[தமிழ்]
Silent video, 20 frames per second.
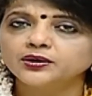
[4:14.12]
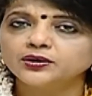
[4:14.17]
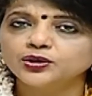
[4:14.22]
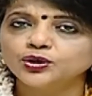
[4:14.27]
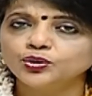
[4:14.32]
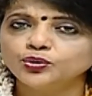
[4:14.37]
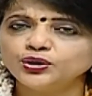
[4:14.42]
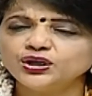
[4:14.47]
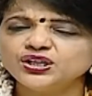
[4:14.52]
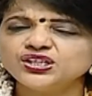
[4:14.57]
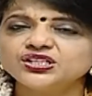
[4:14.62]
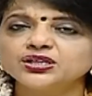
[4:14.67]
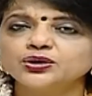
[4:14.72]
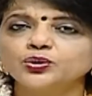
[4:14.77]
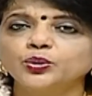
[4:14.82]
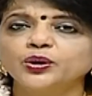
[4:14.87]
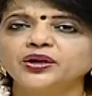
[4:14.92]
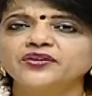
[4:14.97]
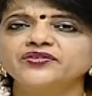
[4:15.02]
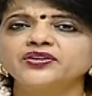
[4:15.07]

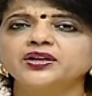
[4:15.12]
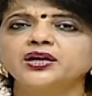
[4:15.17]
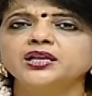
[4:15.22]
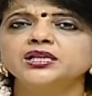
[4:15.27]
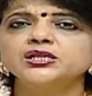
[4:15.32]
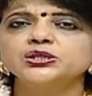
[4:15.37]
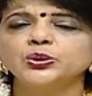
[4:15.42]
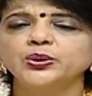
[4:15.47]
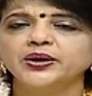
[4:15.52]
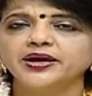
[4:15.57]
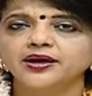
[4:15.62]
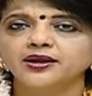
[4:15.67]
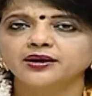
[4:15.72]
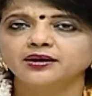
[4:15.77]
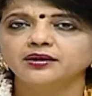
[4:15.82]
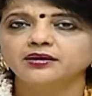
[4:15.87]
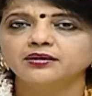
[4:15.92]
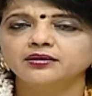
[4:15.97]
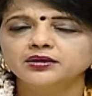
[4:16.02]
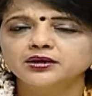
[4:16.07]
நியூட்ரிஷன் குறைவுனால சோகையாக
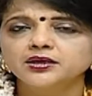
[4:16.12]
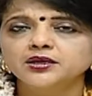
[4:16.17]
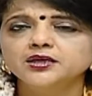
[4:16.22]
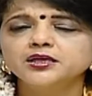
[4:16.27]
இருக்கலாம்